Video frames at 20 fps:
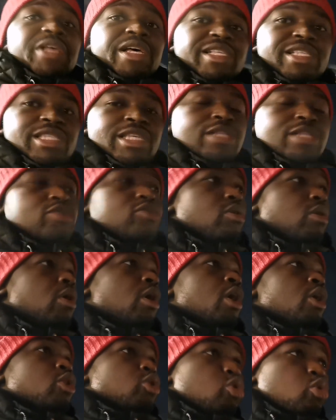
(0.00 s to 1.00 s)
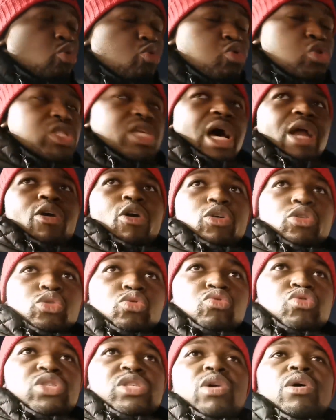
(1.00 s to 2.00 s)
Je vous incite tous, alors
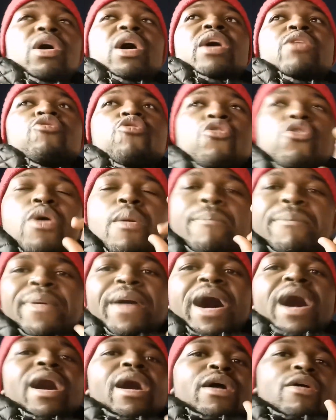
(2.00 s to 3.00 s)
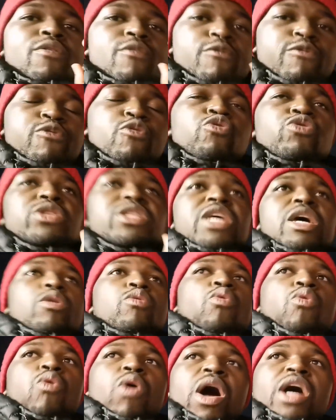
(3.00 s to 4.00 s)
tous, de ne pas vous
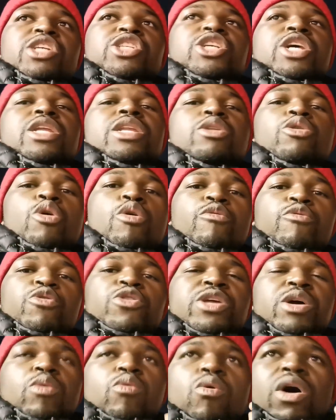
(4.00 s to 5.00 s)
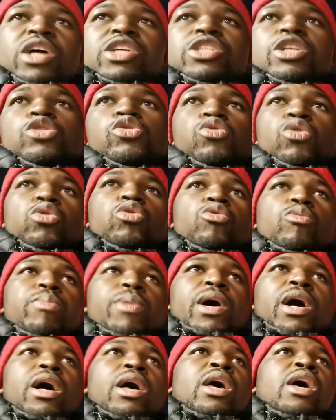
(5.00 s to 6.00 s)
décourager. Ne vous découragez
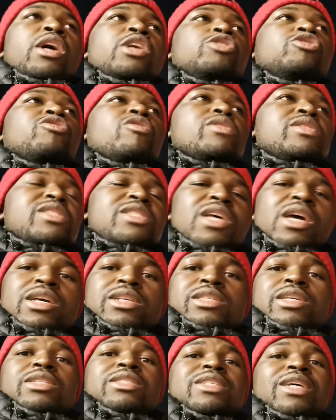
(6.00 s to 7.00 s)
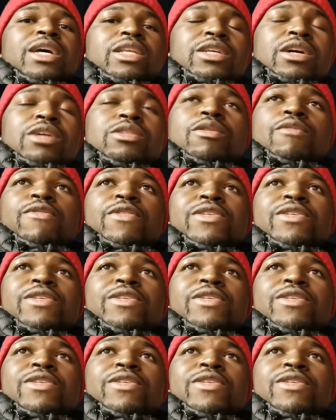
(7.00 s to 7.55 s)
surtout pas. Je sais, c'est très très